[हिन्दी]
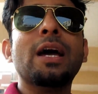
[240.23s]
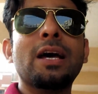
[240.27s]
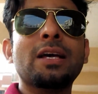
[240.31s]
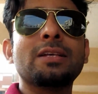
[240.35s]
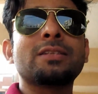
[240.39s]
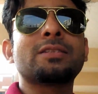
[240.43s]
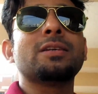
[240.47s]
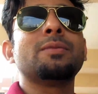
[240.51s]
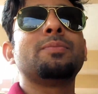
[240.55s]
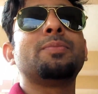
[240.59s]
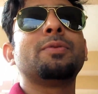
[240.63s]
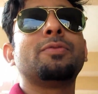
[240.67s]

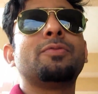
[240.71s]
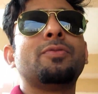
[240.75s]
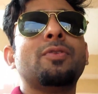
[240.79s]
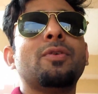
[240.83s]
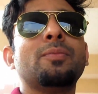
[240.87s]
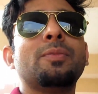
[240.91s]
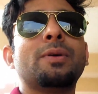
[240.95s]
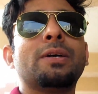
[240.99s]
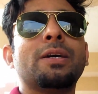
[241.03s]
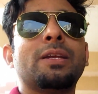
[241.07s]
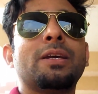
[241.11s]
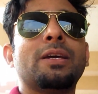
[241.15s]
ऐसा
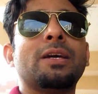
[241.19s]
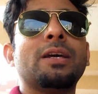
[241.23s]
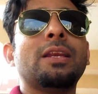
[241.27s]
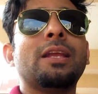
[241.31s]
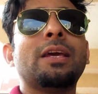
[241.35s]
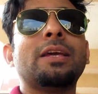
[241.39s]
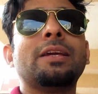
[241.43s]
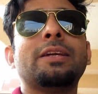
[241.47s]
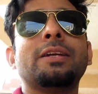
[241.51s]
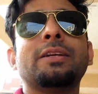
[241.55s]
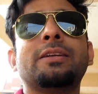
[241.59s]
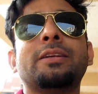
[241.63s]
परफॉर्म करेगा
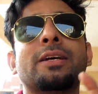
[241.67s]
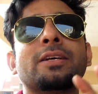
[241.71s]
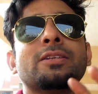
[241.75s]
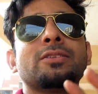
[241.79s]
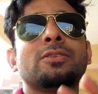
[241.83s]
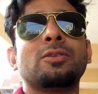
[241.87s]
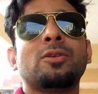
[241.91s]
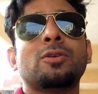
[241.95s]
लाइक इट हैज़